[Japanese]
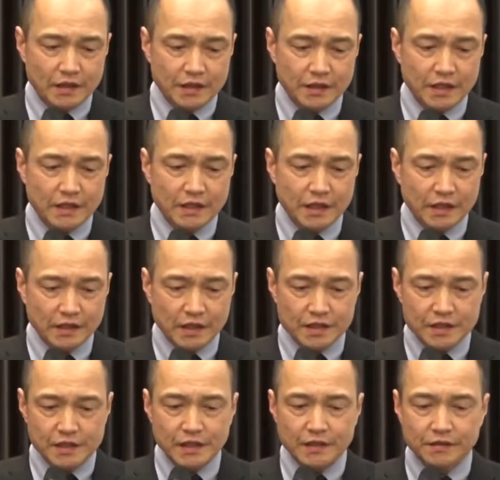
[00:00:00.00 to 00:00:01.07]
2007
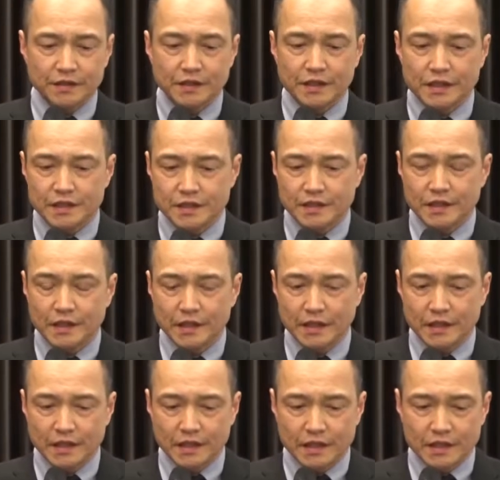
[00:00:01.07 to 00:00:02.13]
年4月に設置さ
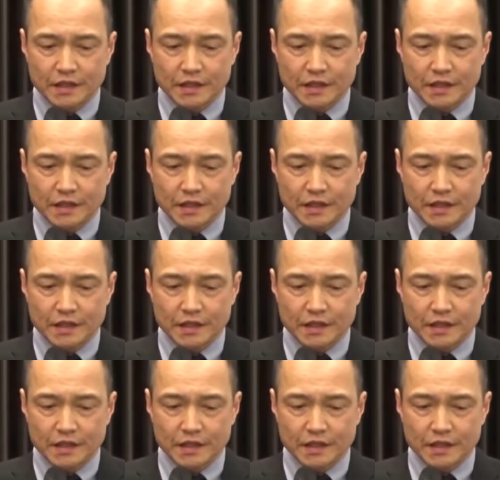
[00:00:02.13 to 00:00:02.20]
れ